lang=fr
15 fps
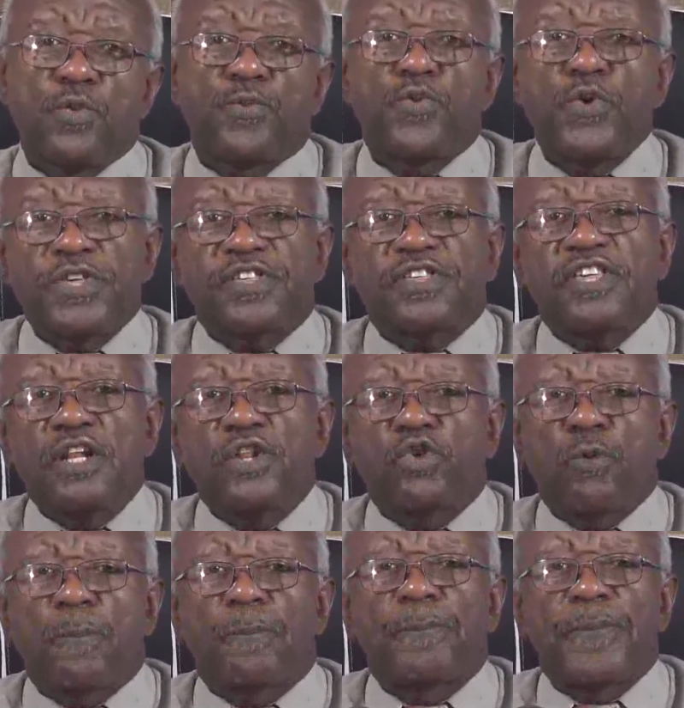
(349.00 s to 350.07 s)
puisqu'ils
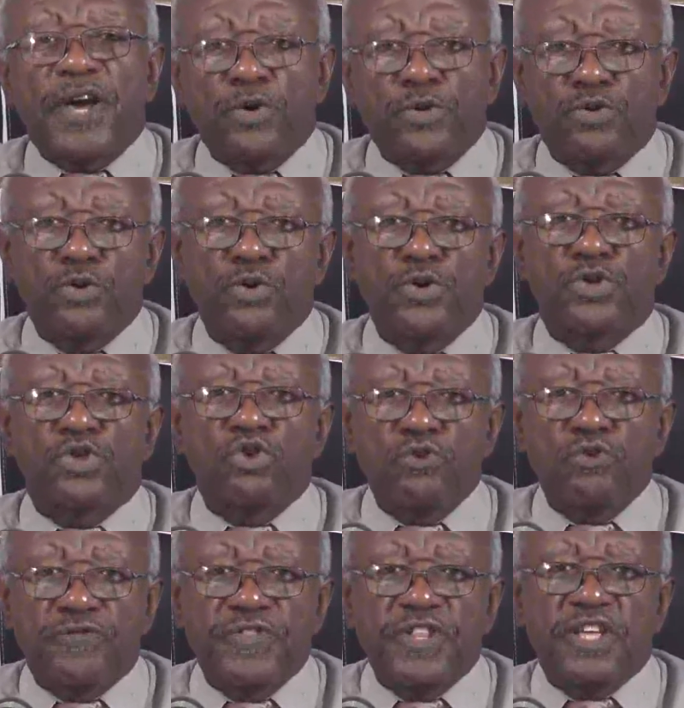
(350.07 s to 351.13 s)
ont perdu le
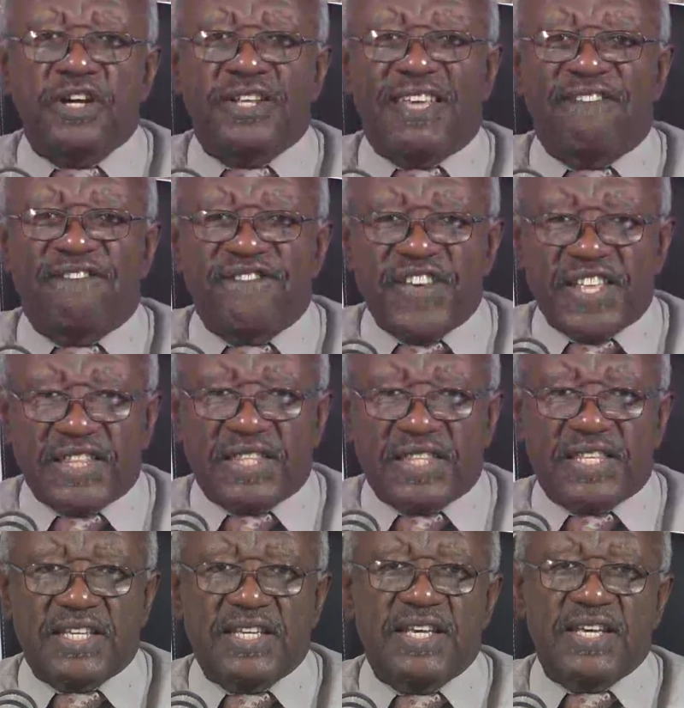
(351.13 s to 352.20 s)
souvenir des
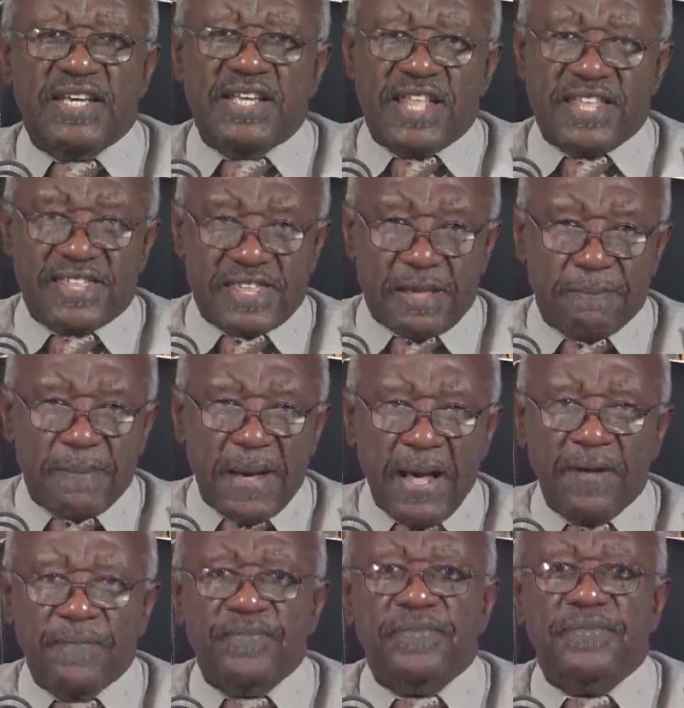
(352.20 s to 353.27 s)
fêtes et des sabbats,
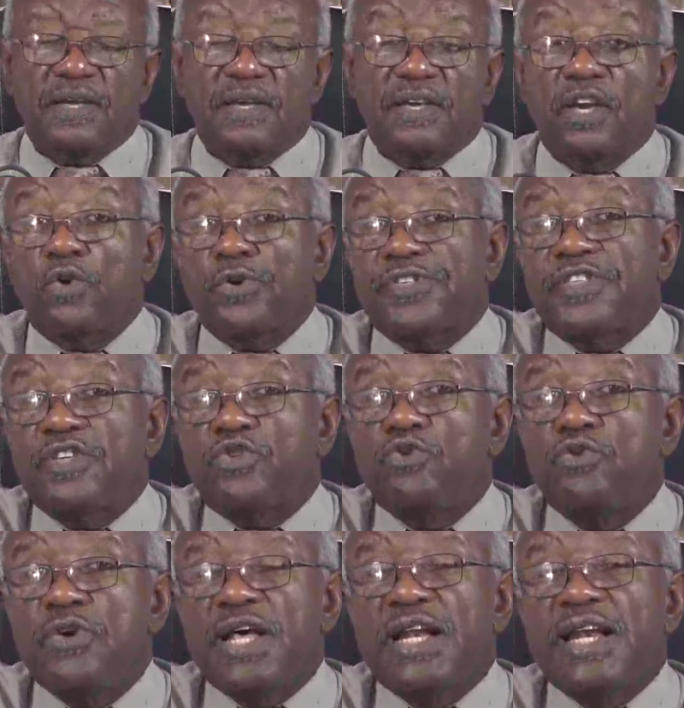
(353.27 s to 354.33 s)
qui
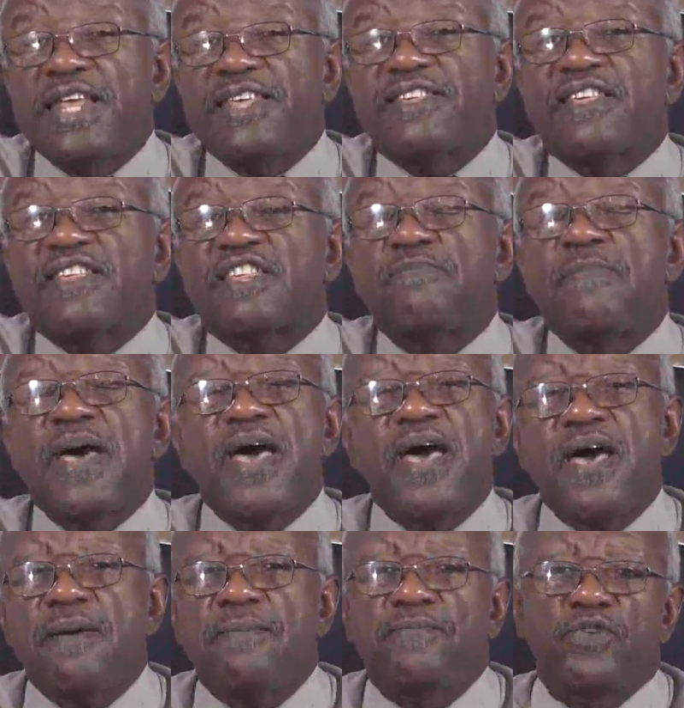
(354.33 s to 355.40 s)
constituent l'essence
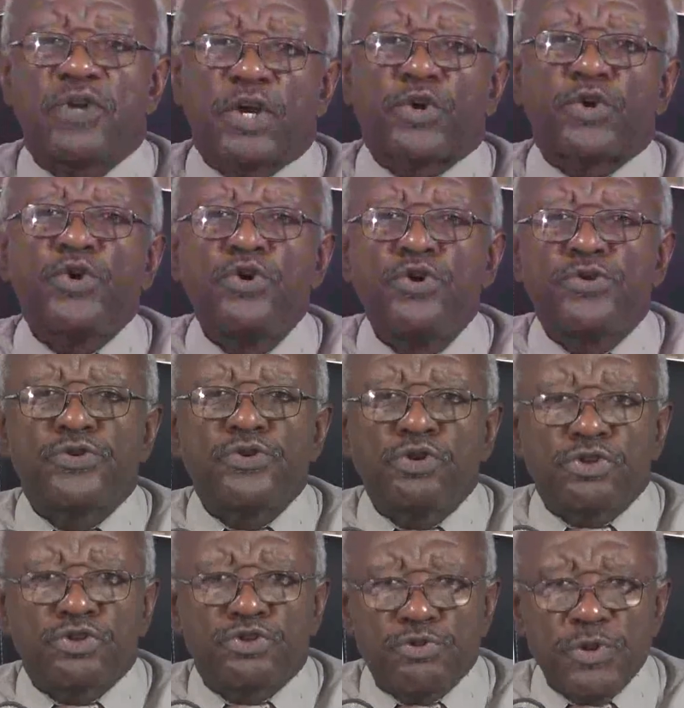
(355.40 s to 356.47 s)
même de la
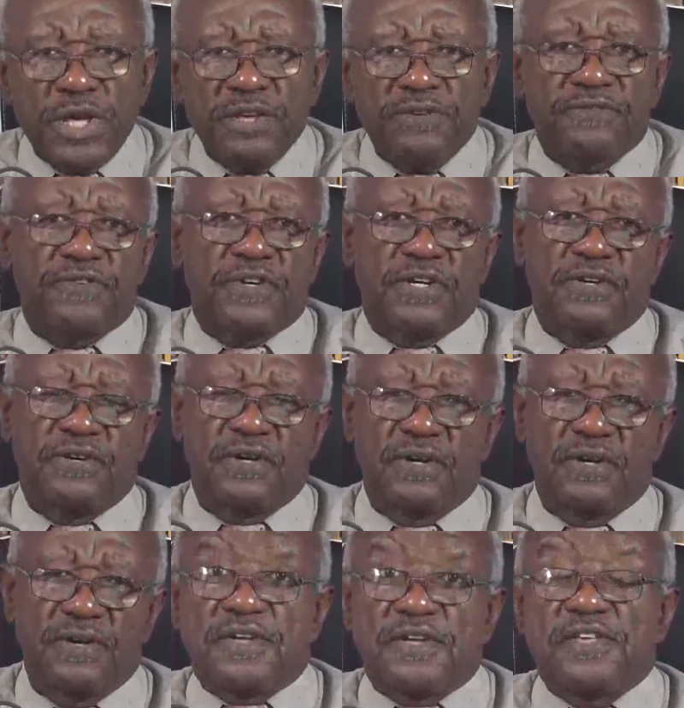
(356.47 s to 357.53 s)
culture juive,
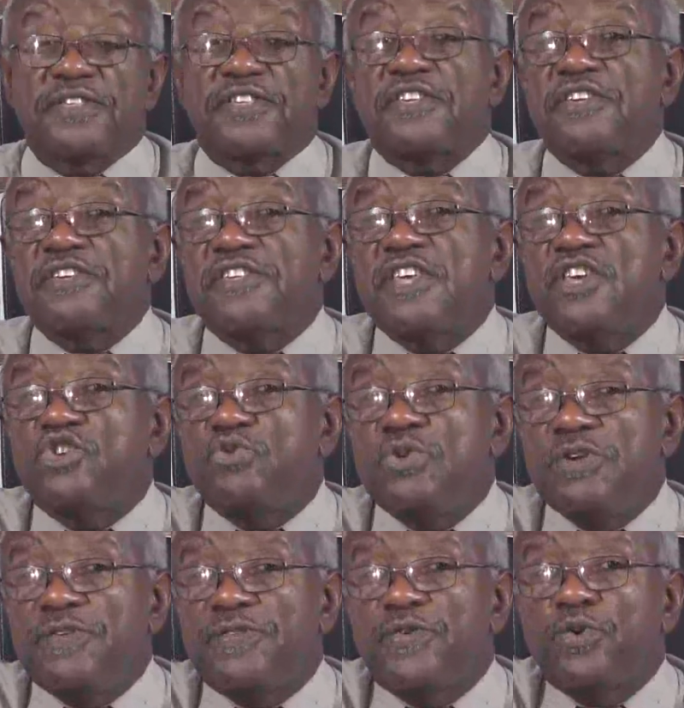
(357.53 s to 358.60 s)
ces anciens
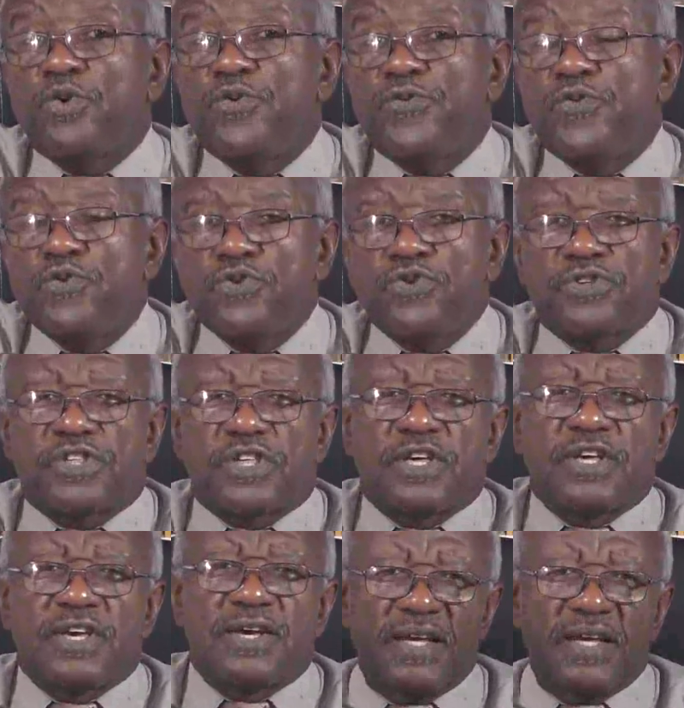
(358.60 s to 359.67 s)
juifs refusent
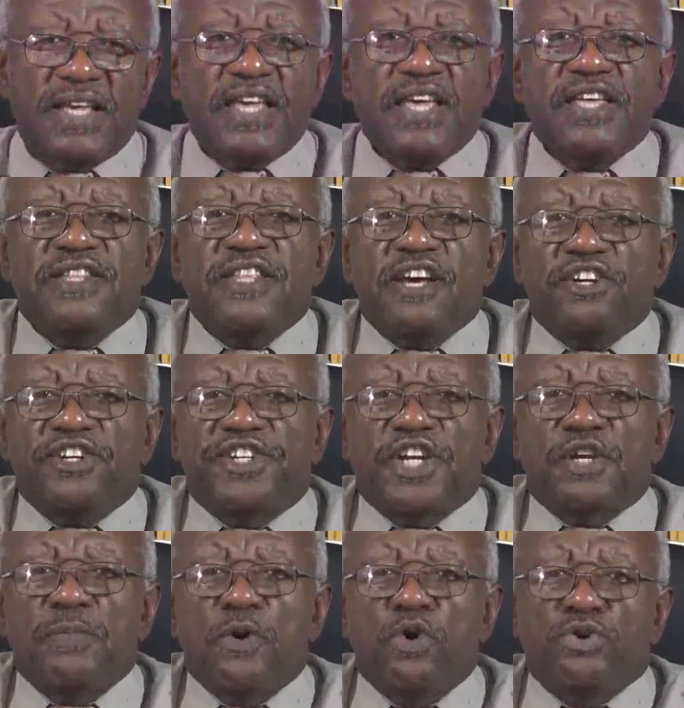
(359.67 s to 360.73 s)

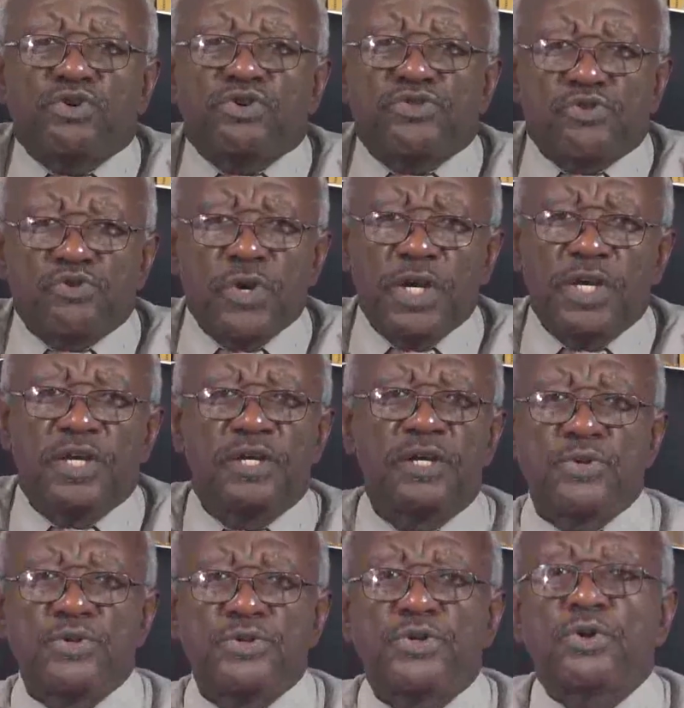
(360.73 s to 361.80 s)
énergiquement aujourd'hui
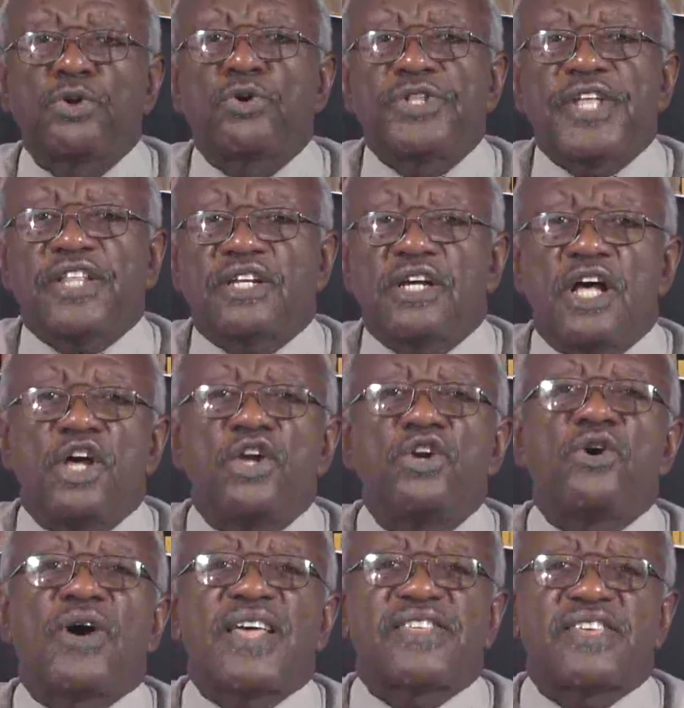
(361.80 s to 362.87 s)
de reconnaître
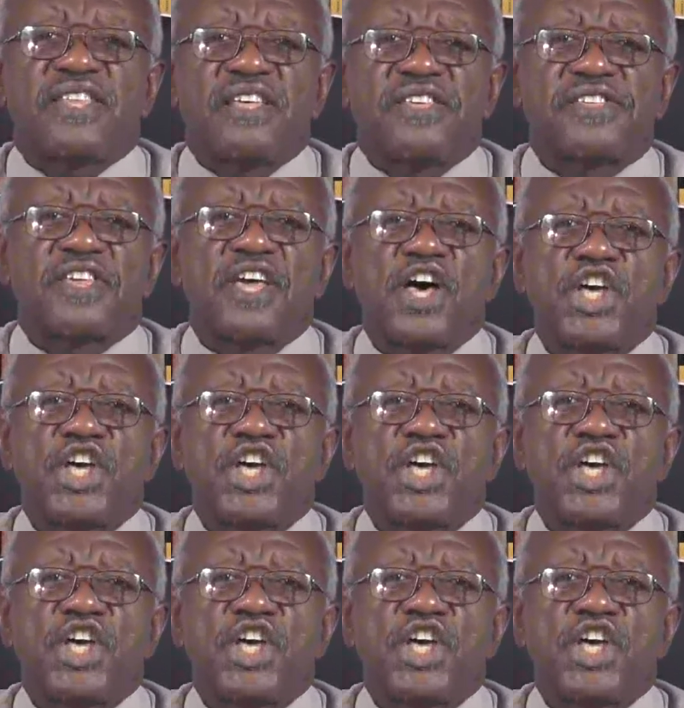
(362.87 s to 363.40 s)
leur ascendance